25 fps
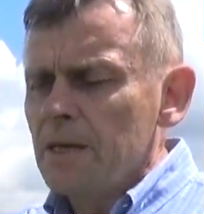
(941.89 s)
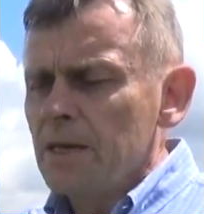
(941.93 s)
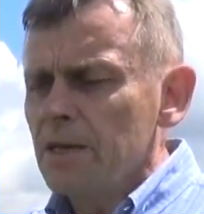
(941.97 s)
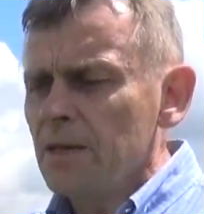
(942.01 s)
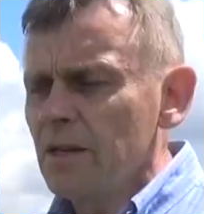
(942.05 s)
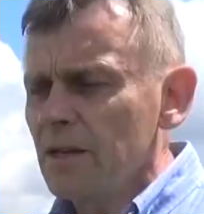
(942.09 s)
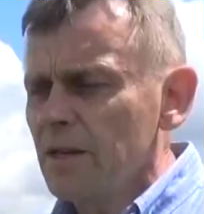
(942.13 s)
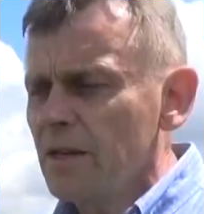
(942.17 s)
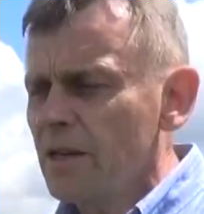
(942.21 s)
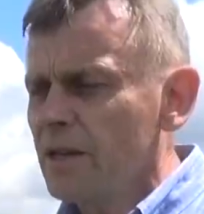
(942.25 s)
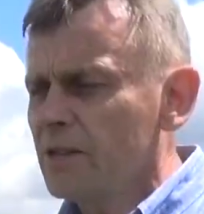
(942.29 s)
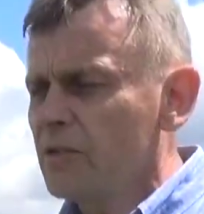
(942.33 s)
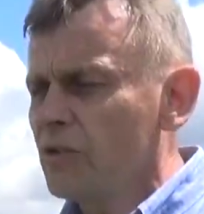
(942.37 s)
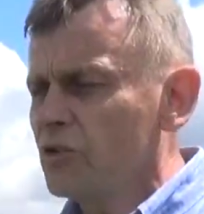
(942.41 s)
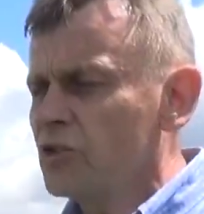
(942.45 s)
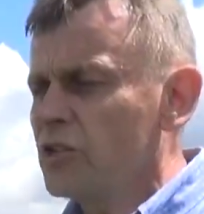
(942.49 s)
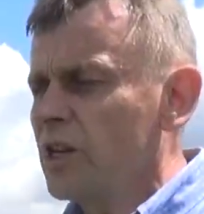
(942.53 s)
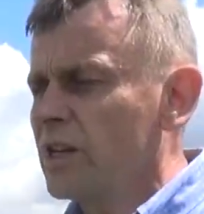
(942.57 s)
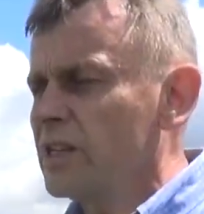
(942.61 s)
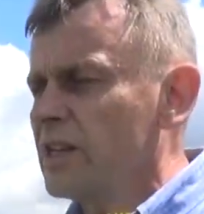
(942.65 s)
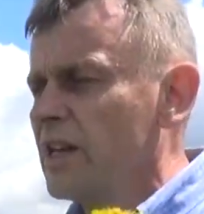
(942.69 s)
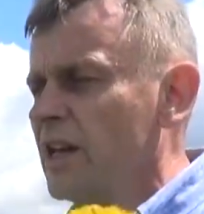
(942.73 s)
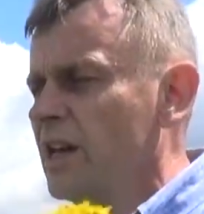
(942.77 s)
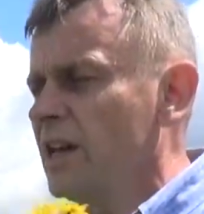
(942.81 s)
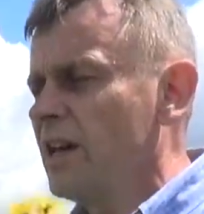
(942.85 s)
e,
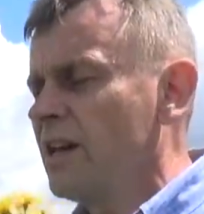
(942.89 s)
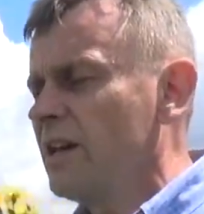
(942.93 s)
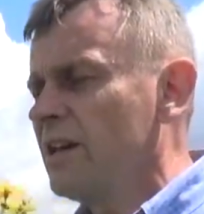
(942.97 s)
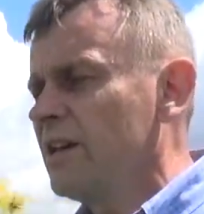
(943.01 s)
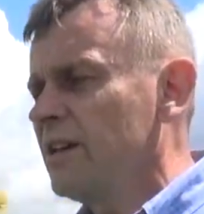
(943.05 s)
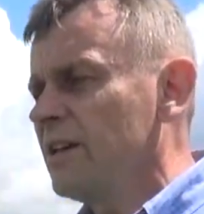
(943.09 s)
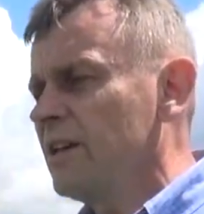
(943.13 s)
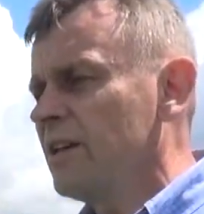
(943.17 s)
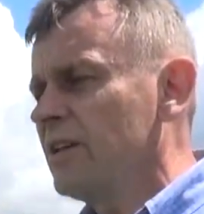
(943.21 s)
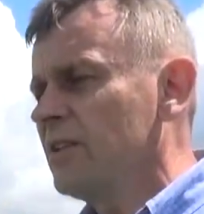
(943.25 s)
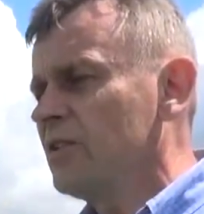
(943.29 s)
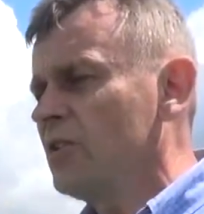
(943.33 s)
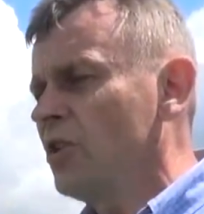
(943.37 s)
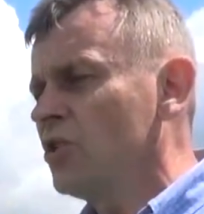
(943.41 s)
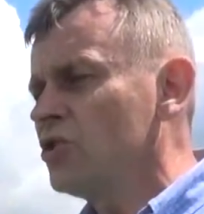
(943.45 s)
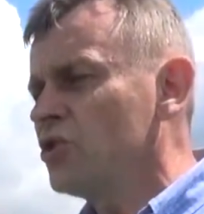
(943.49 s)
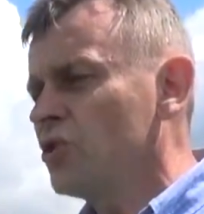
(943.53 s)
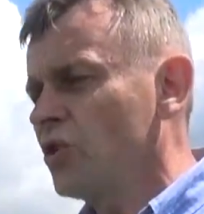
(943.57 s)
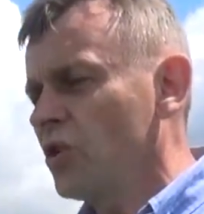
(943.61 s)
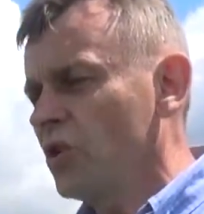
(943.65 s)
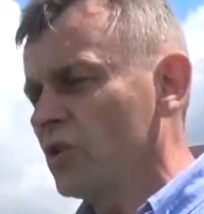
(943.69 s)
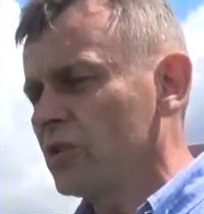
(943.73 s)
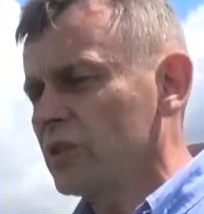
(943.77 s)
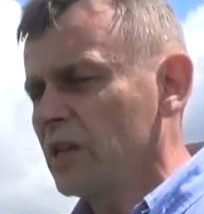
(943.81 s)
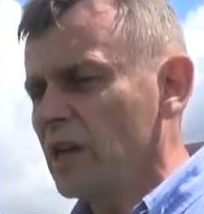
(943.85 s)
koszenie e, do
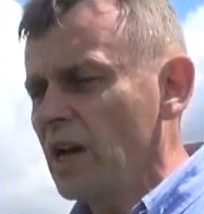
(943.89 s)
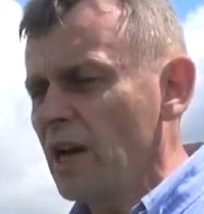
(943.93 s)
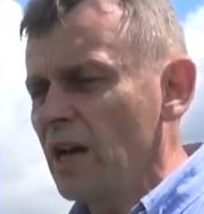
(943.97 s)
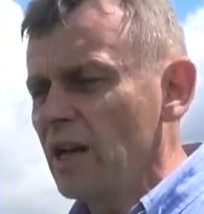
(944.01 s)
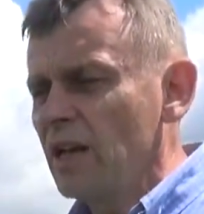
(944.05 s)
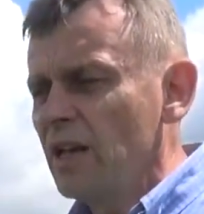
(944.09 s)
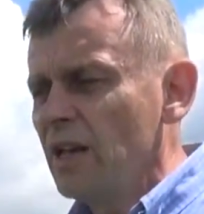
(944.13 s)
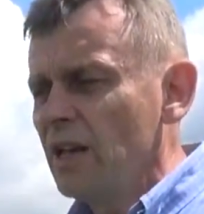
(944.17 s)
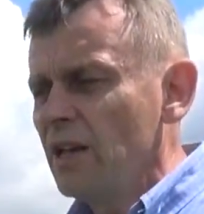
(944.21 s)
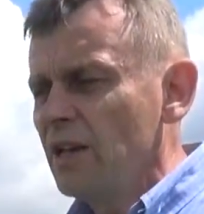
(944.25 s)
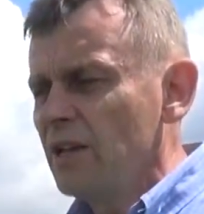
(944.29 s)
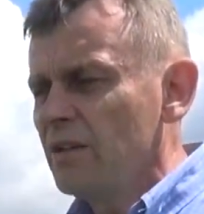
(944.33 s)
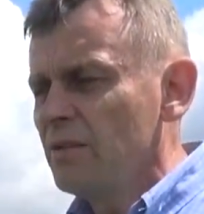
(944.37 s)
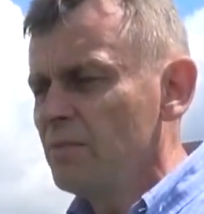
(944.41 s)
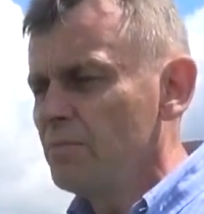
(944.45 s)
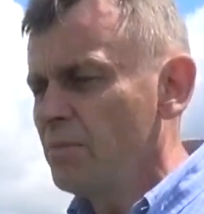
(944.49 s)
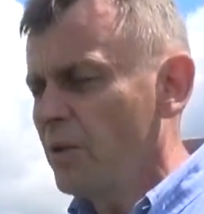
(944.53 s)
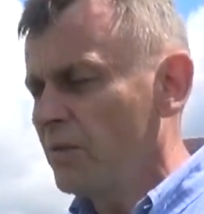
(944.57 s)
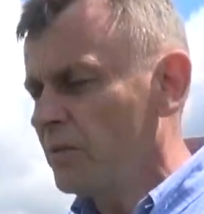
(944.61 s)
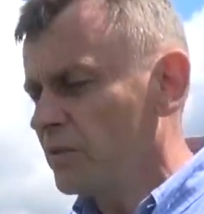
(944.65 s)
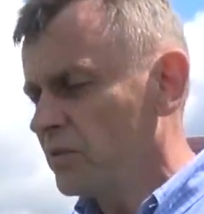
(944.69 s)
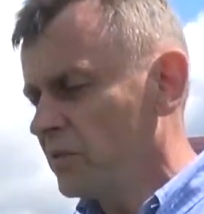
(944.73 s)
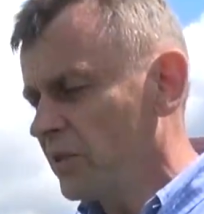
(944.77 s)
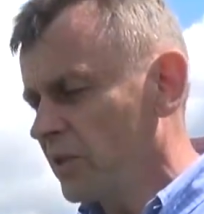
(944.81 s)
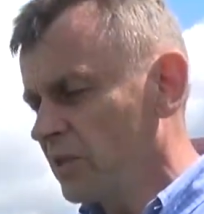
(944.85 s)
środka
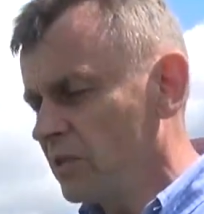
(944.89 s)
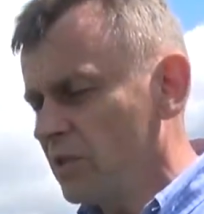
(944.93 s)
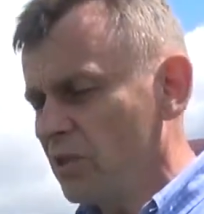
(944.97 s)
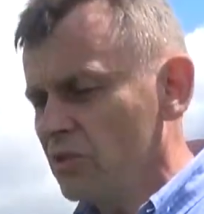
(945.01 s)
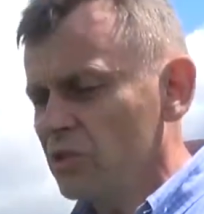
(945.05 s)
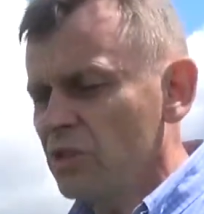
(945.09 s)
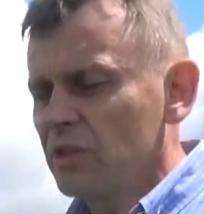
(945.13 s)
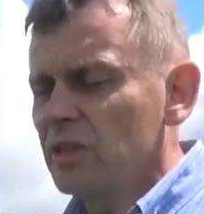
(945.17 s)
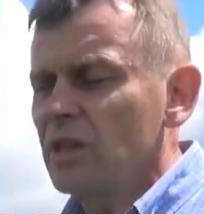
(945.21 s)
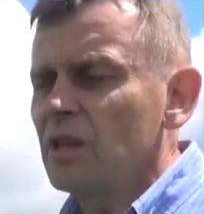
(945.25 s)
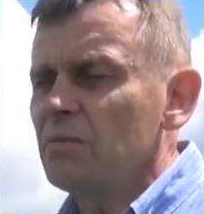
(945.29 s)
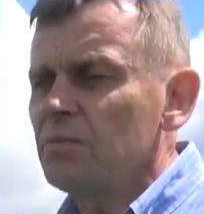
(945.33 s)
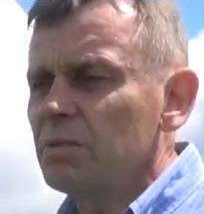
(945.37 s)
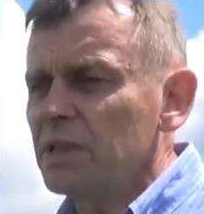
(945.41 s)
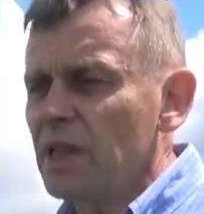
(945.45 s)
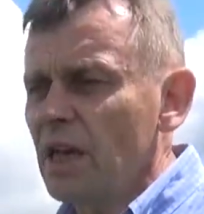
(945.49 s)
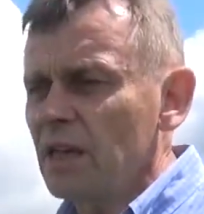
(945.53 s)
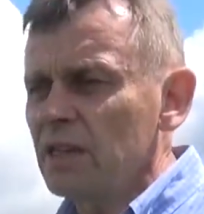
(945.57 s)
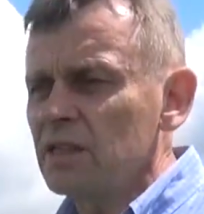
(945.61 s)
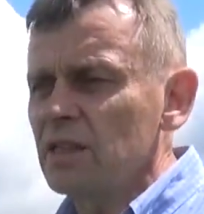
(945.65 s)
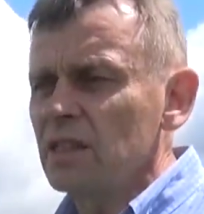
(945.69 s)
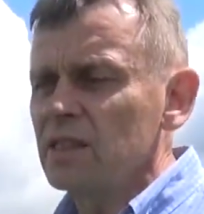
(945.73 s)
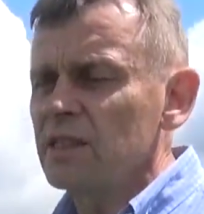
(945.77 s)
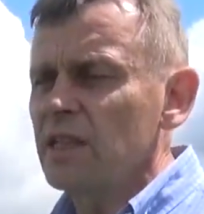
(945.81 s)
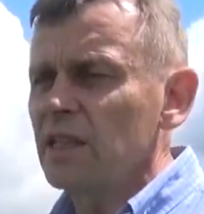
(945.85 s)
powoduje to, że ten
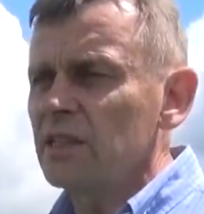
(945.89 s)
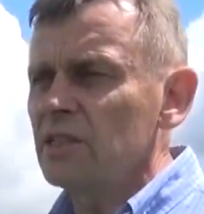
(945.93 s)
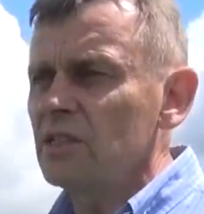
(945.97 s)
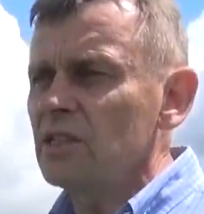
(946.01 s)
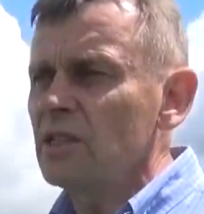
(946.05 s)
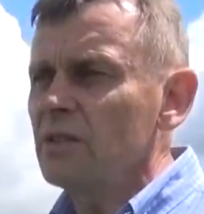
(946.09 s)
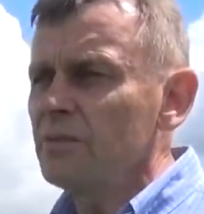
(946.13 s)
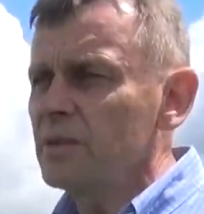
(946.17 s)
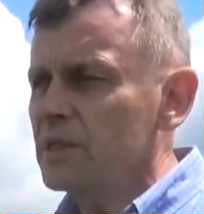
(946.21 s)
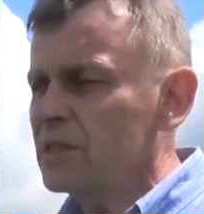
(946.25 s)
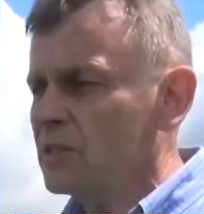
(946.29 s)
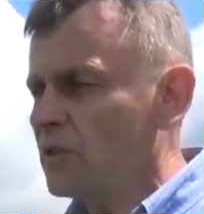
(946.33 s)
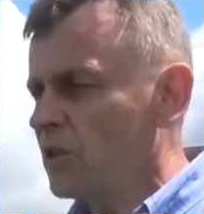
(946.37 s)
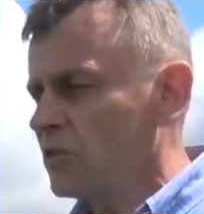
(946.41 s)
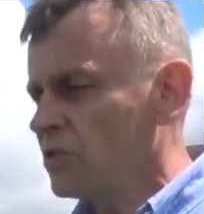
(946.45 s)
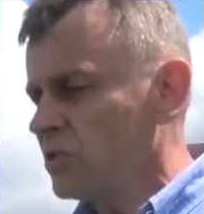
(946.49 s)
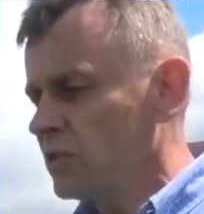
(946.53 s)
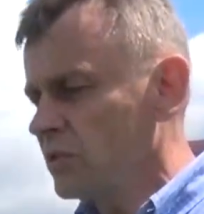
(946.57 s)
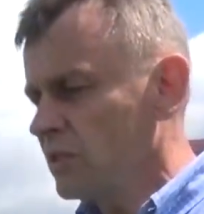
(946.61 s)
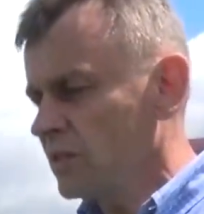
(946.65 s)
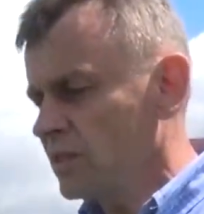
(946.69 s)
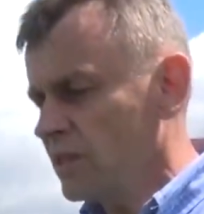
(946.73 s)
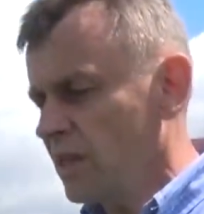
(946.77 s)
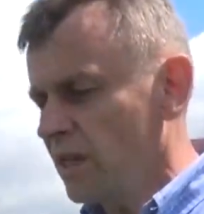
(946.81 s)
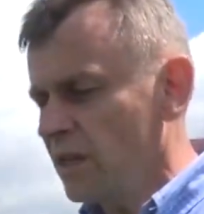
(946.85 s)
ptak niestety nie
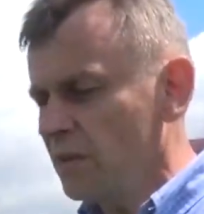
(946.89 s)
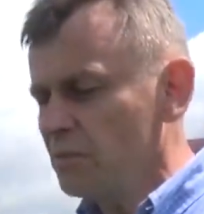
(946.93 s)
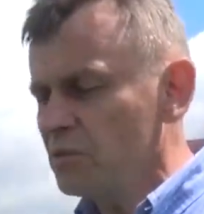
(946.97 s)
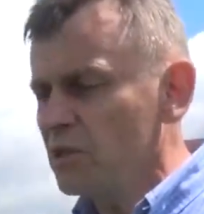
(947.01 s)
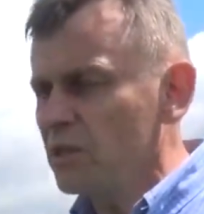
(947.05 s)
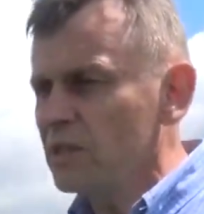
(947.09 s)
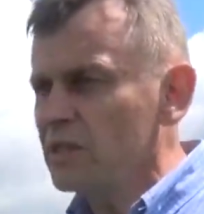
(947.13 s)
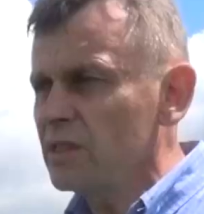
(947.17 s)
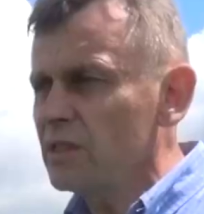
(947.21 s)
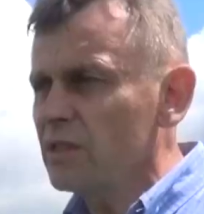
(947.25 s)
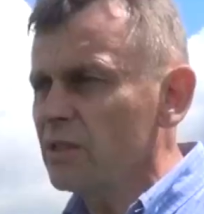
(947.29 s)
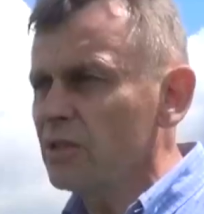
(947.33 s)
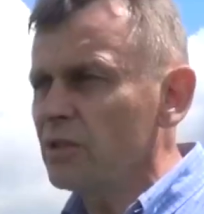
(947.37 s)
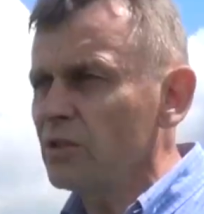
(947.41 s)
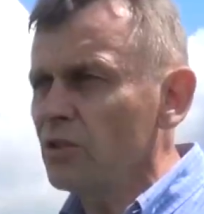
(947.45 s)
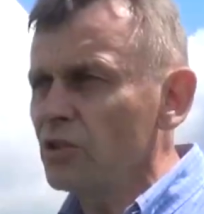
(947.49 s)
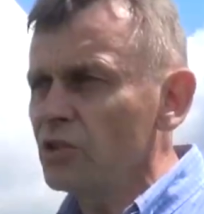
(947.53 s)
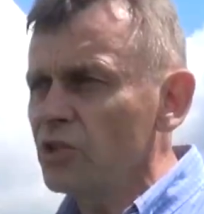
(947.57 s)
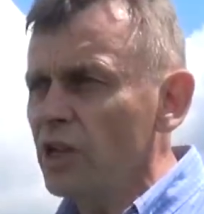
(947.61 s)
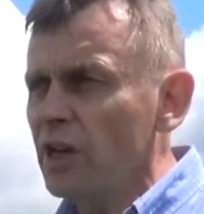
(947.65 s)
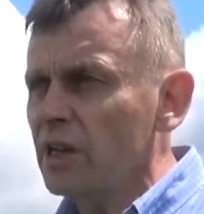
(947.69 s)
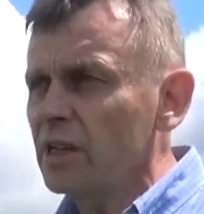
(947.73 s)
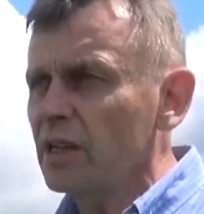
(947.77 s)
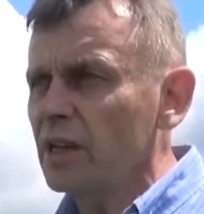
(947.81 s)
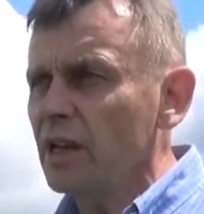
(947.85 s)
wyskoczy, zostaje przez
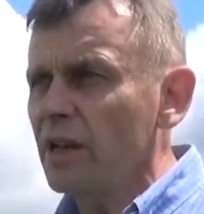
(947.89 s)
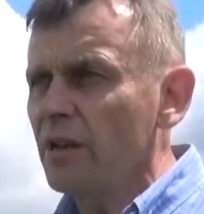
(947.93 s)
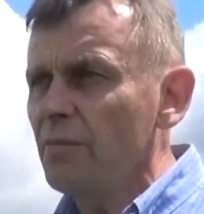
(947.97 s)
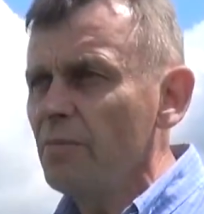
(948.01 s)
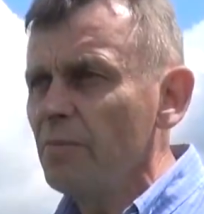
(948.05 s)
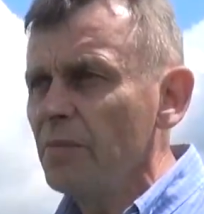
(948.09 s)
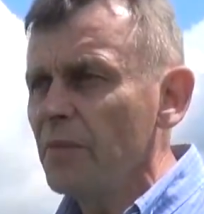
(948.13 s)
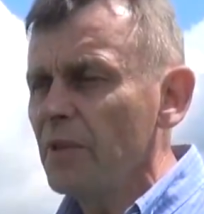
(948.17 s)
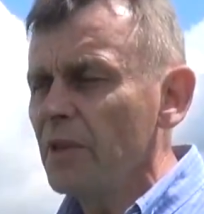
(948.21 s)
kosiarkę